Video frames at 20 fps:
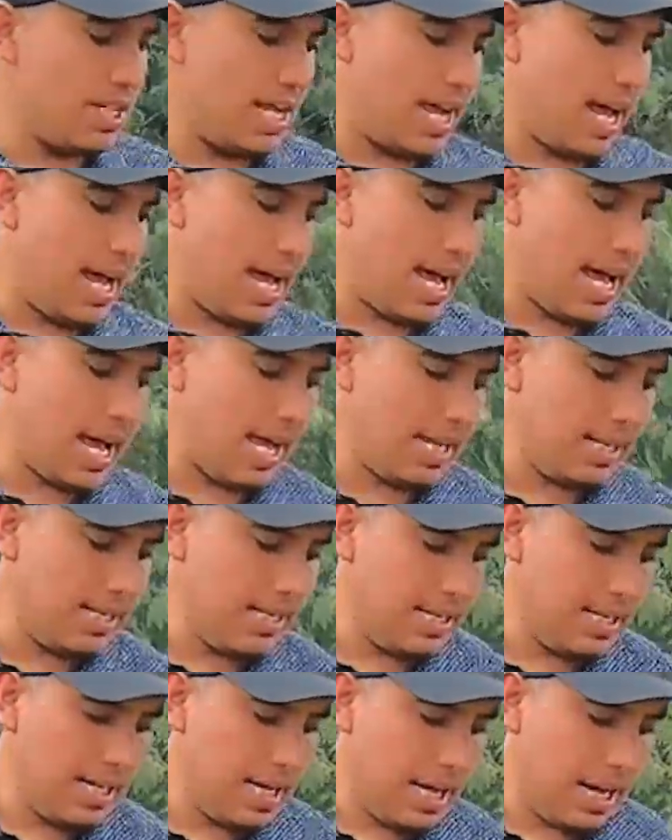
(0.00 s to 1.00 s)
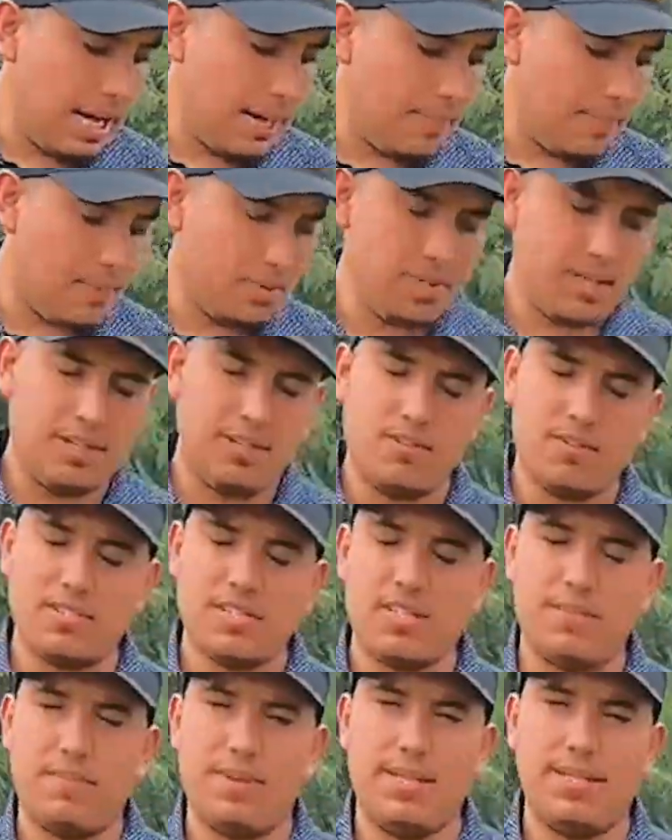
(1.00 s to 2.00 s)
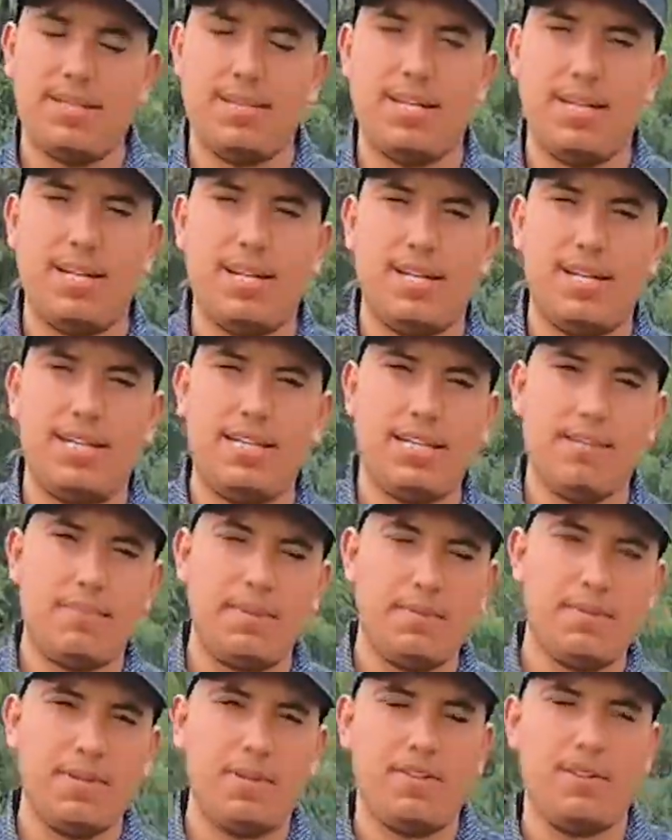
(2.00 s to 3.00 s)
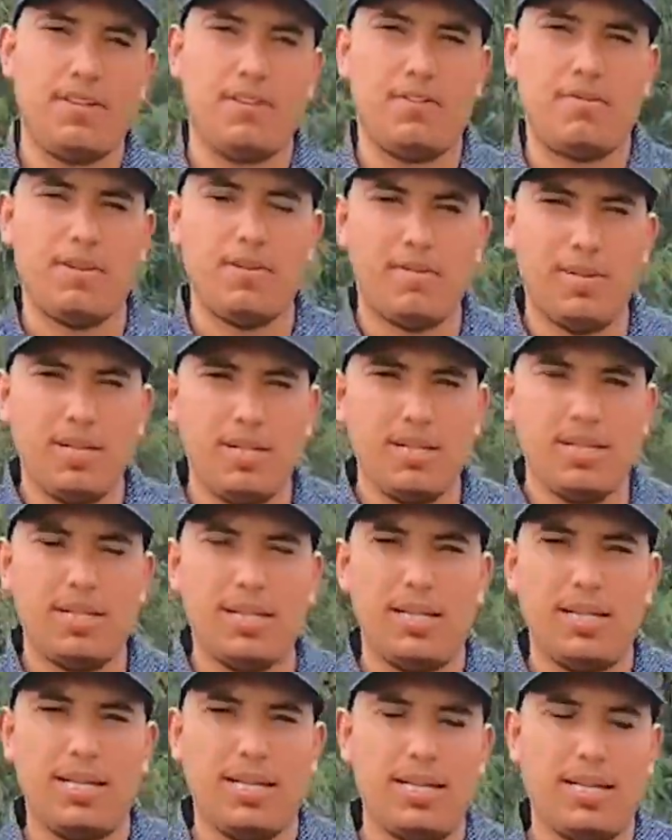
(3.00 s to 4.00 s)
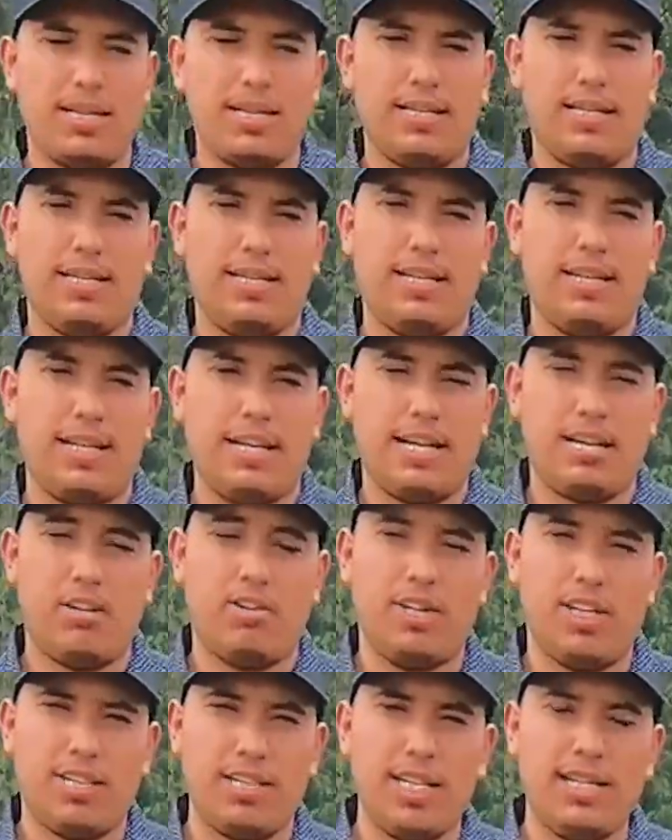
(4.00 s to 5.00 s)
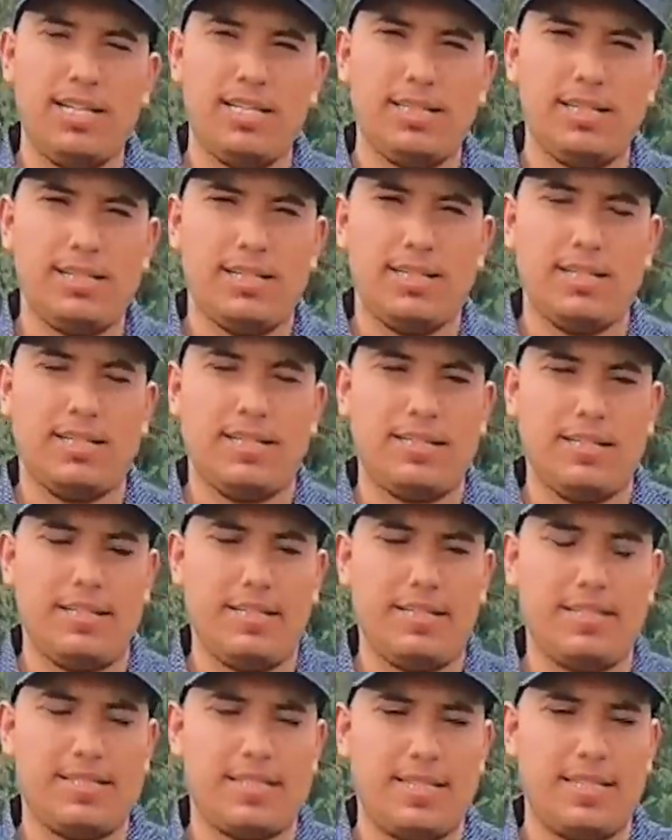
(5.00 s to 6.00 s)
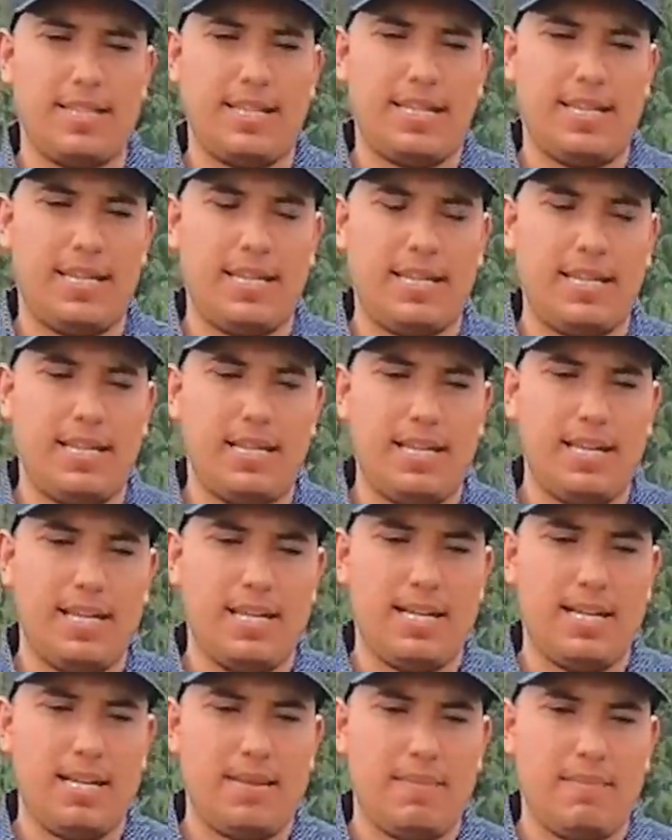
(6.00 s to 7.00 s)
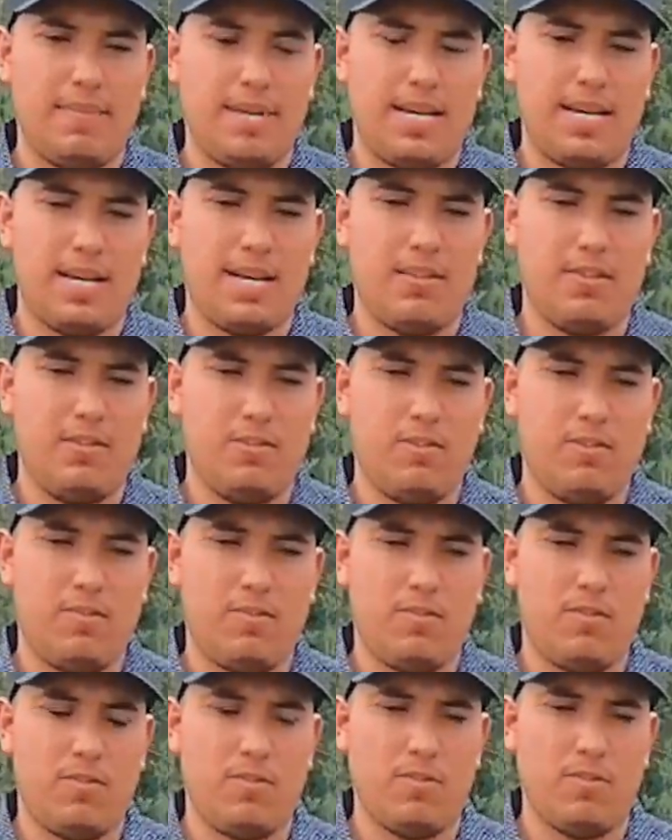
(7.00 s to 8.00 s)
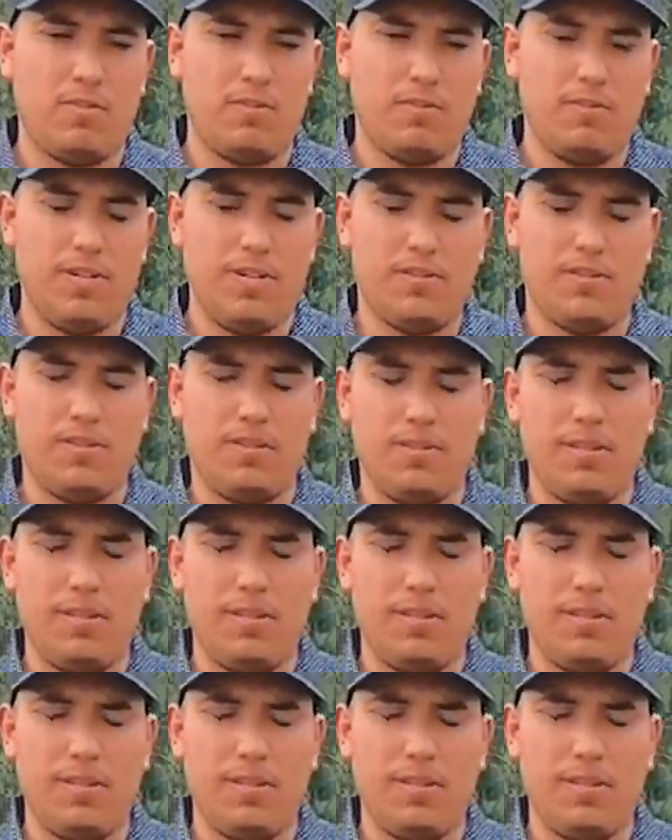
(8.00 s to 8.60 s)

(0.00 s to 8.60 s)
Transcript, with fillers: a ponernos en venta el día primero de noviembre en la Glorieta. Oh. Este, pegado, bueno,